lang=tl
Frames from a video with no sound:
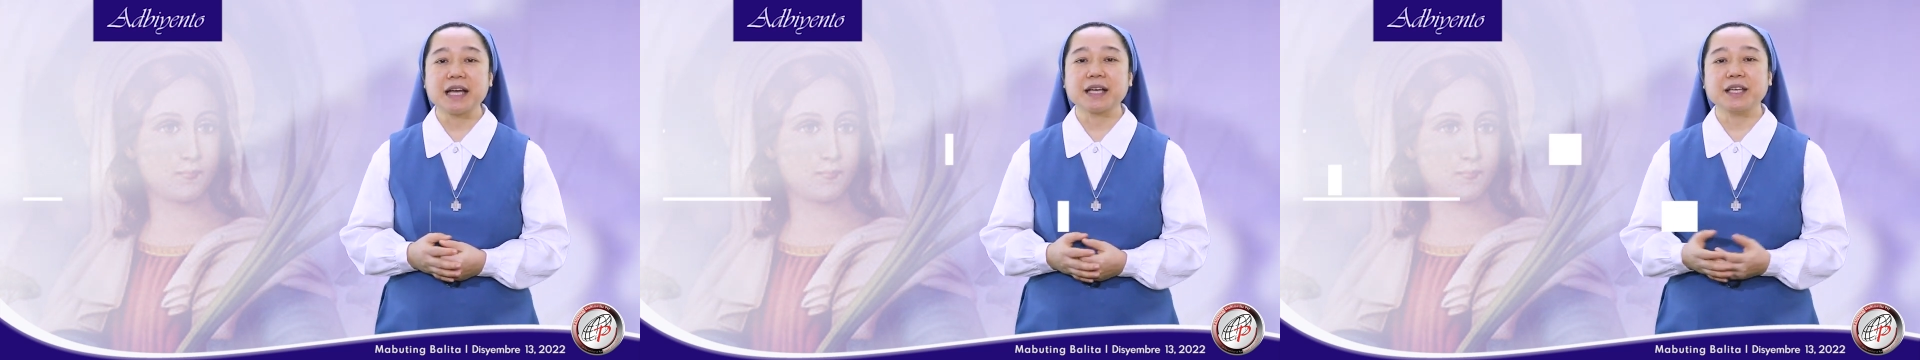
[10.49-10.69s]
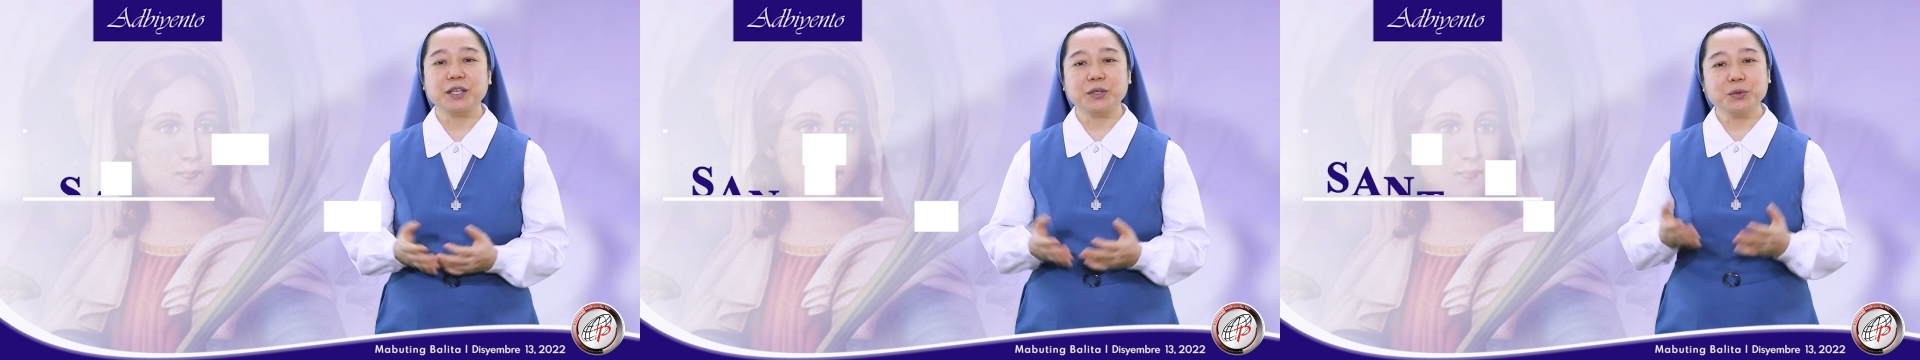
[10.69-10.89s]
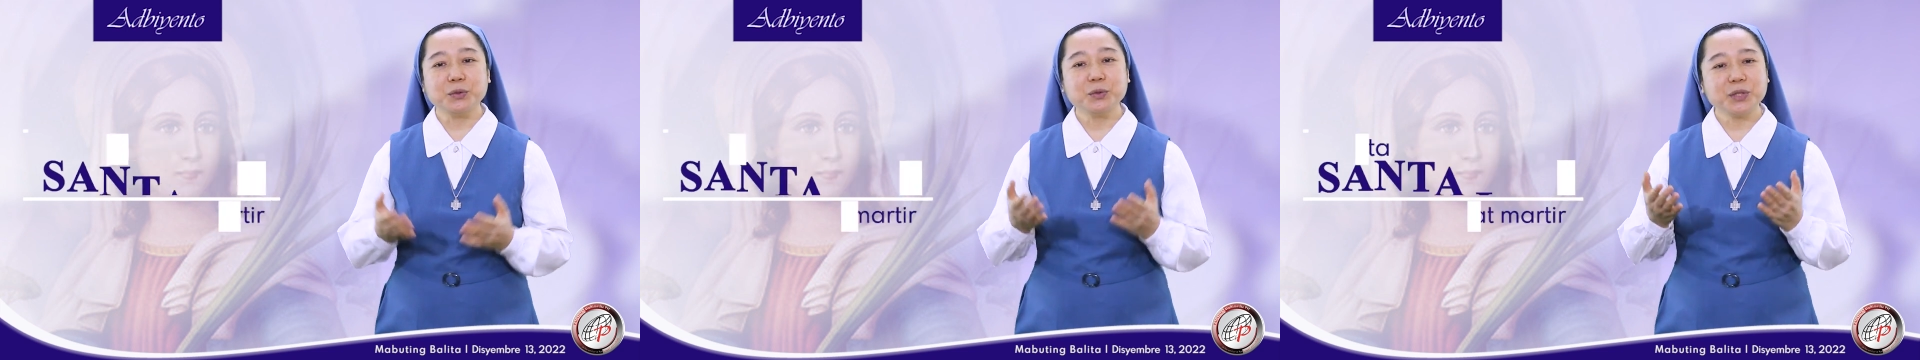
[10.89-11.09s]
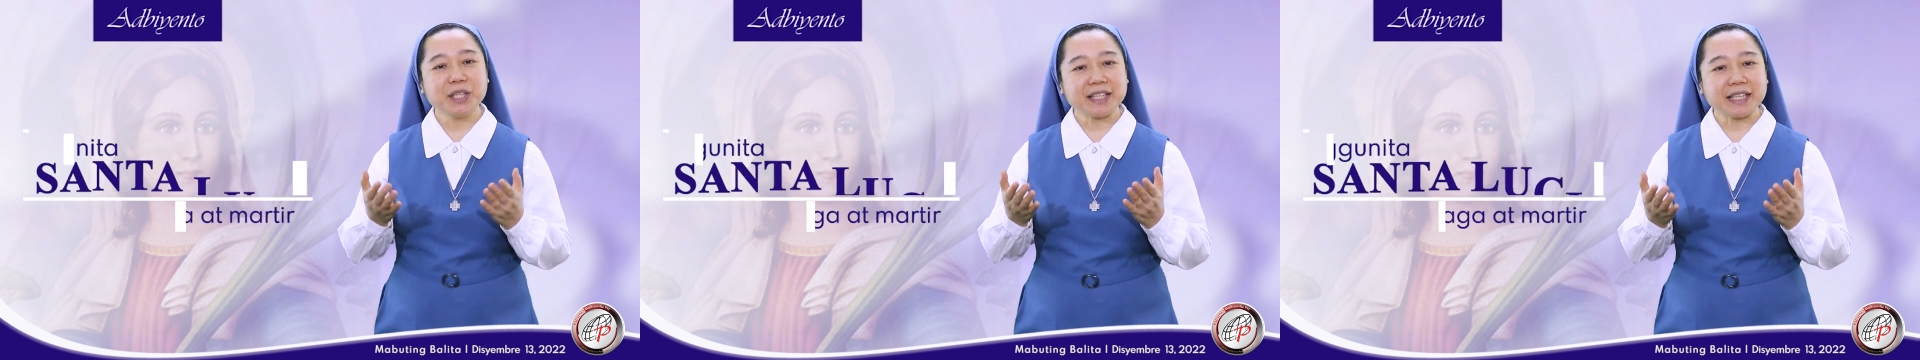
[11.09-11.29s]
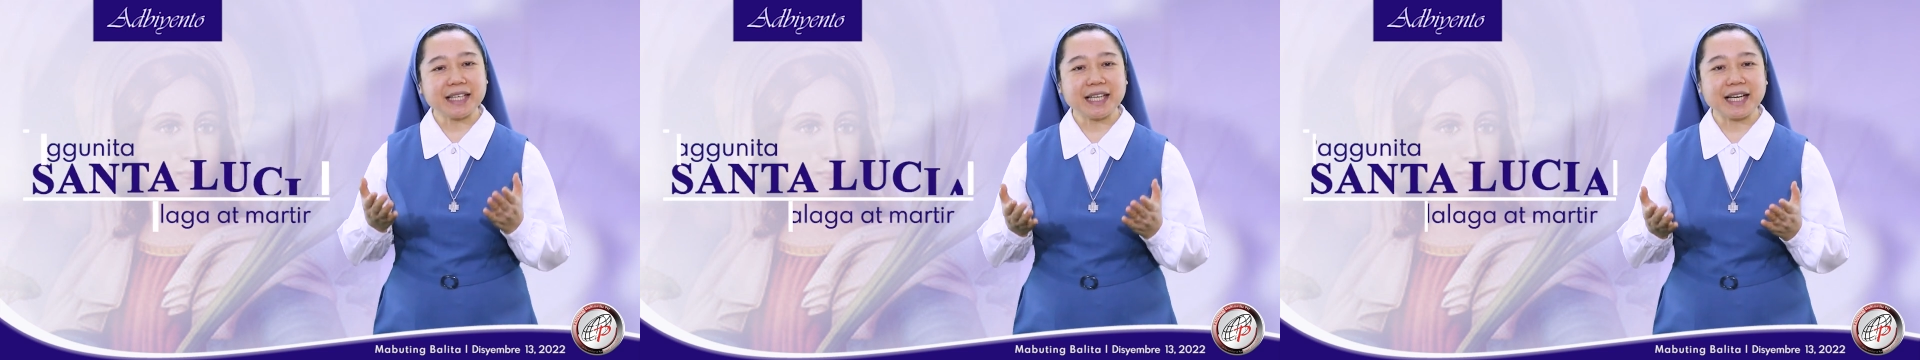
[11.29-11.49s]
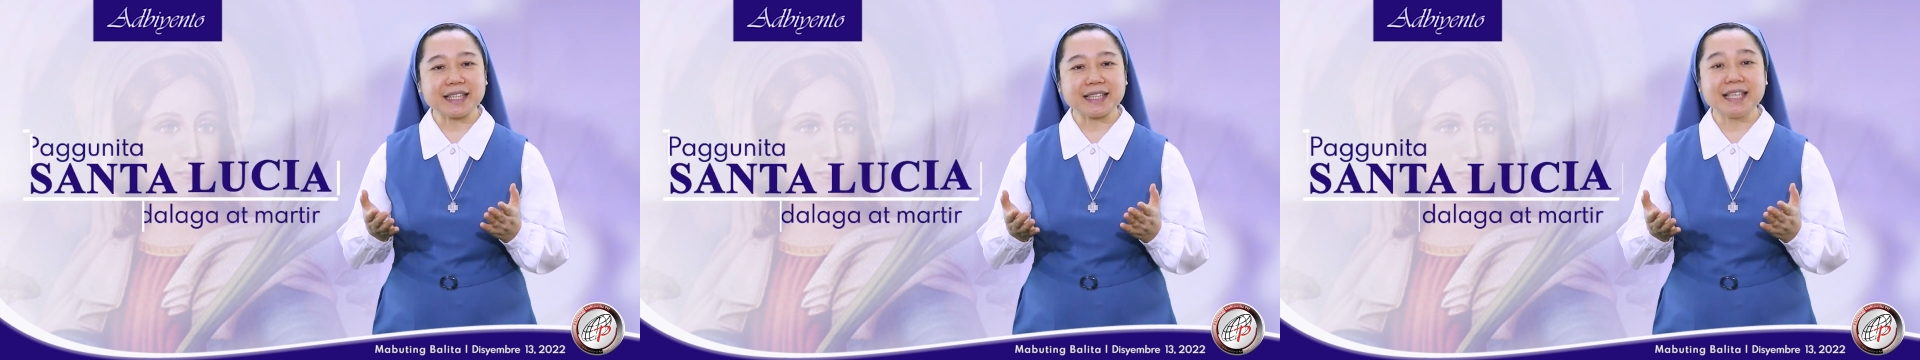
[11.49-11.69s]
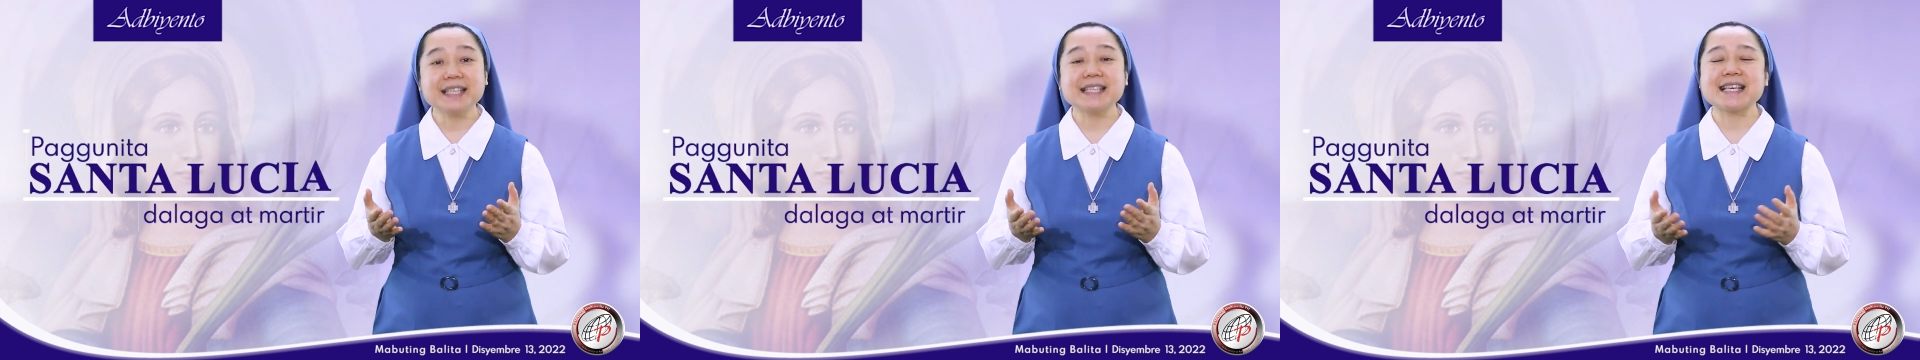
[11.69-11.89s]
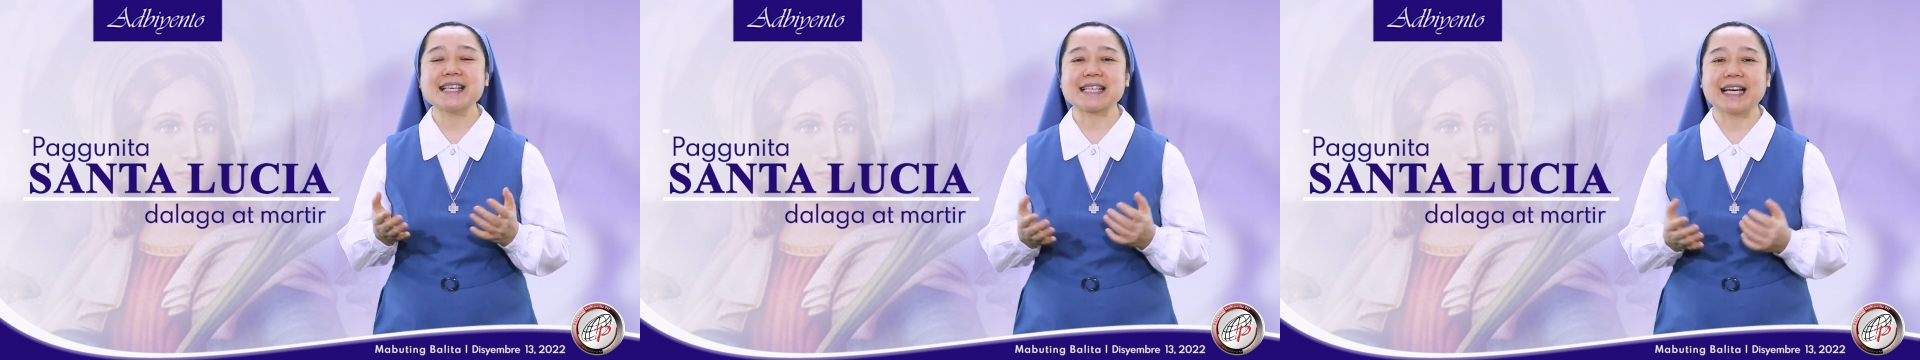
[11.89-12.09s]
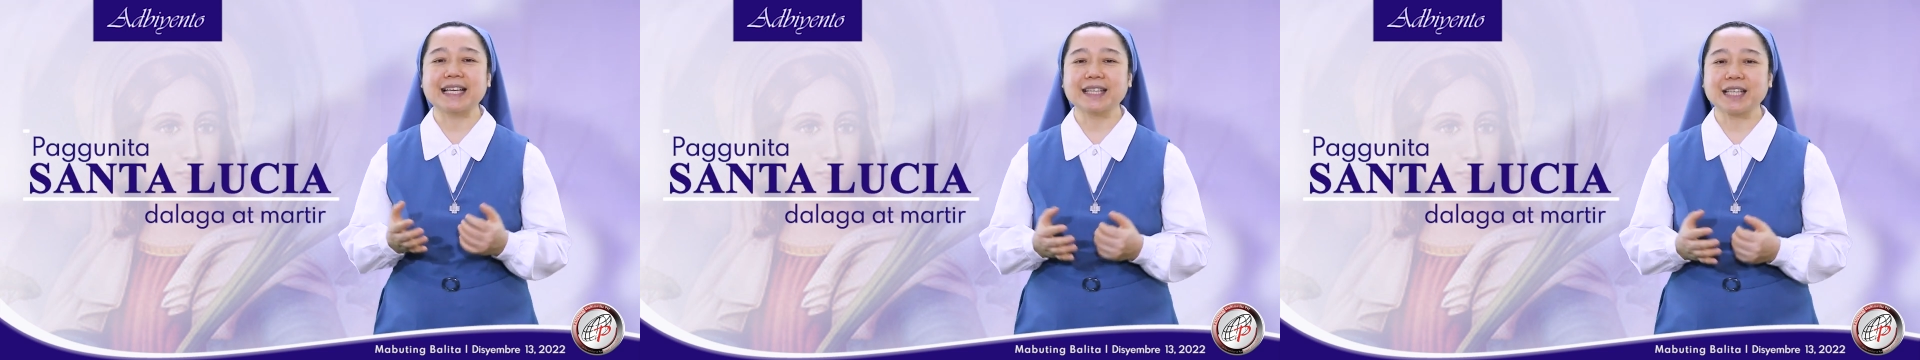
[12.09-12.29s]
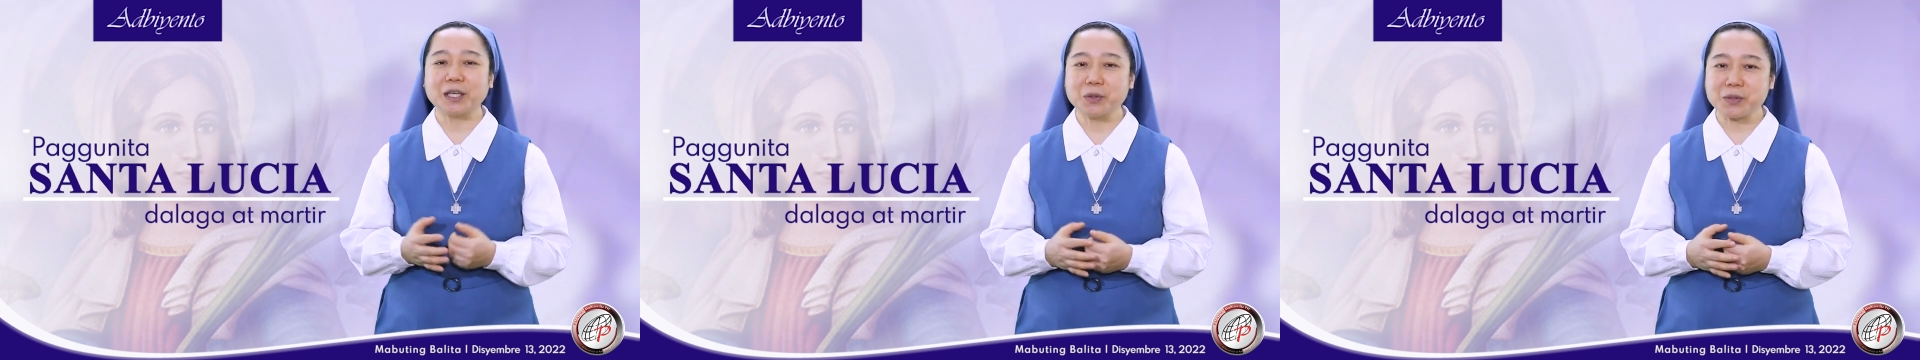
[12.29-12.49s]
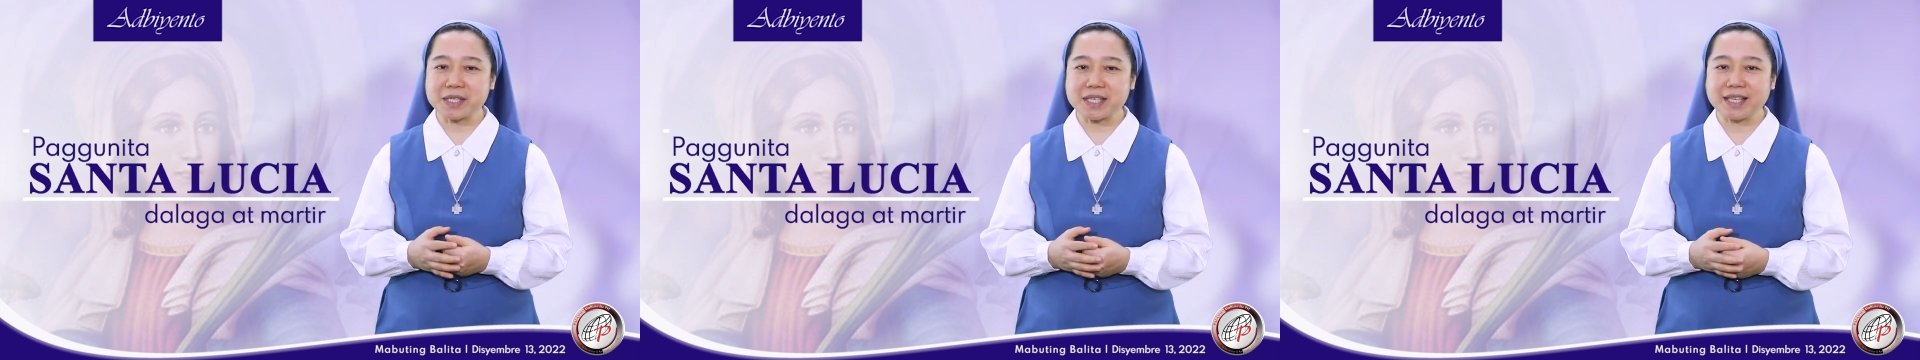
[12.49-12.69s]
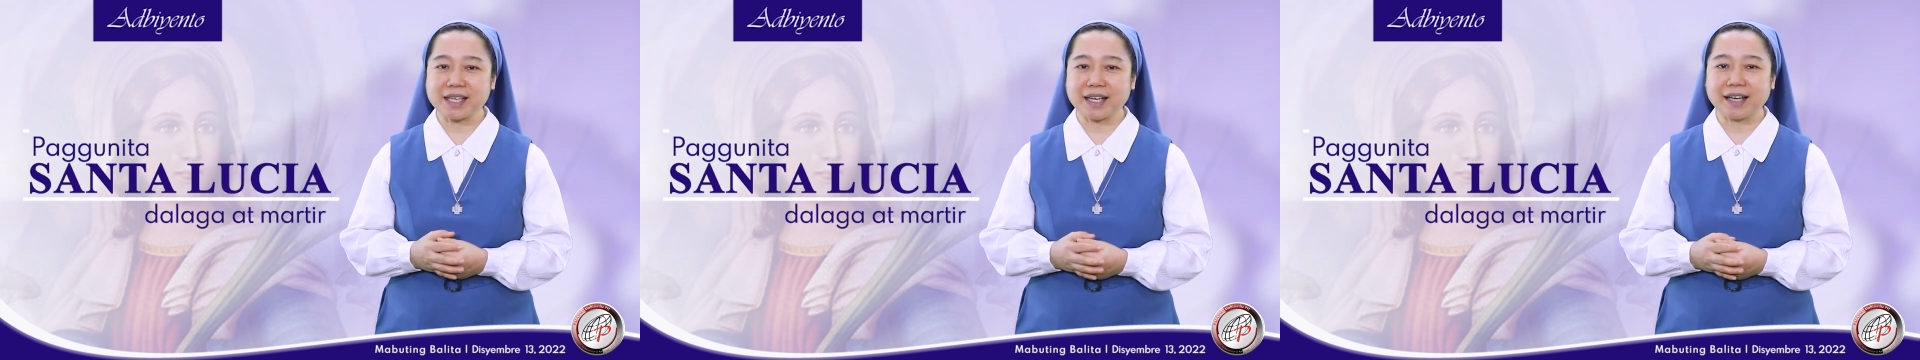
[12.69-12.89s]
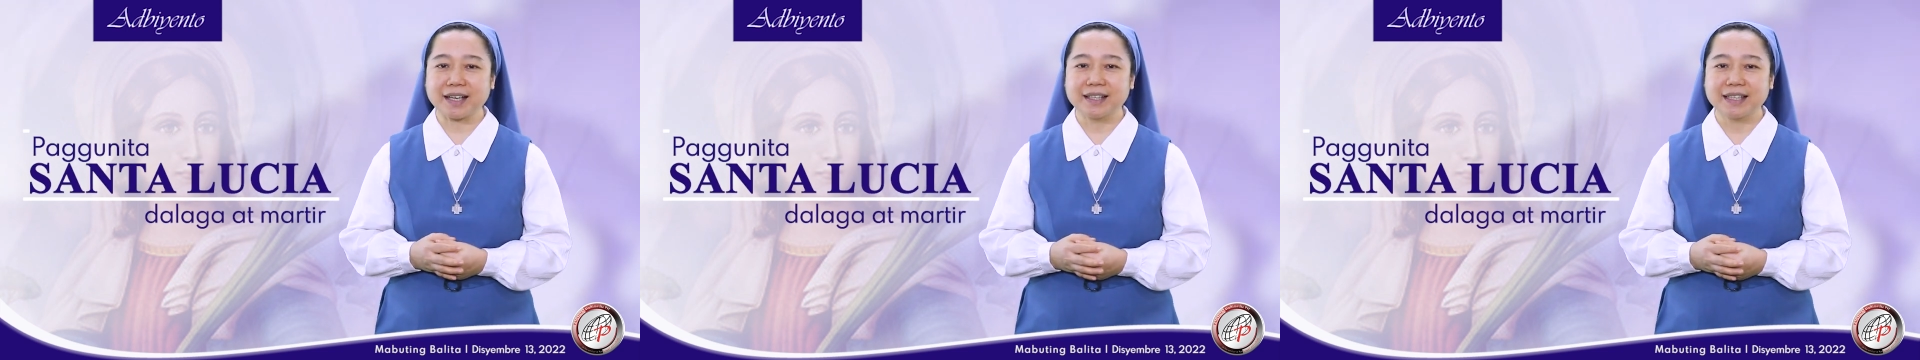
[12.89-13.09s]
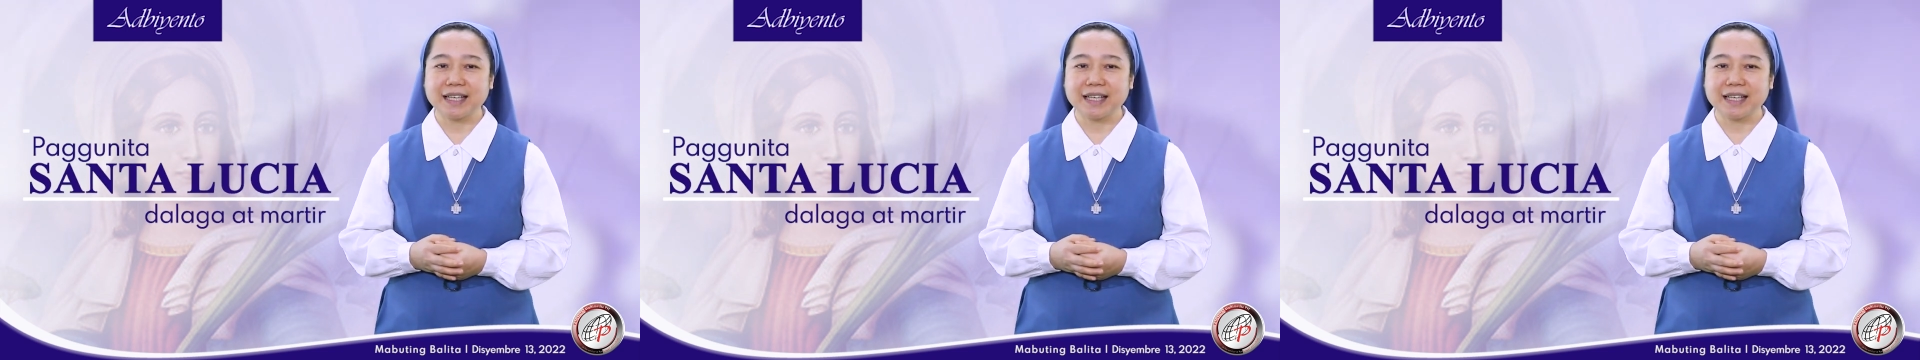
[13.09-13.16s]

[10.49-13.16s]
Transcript: ginugunita natin si Santa Lucia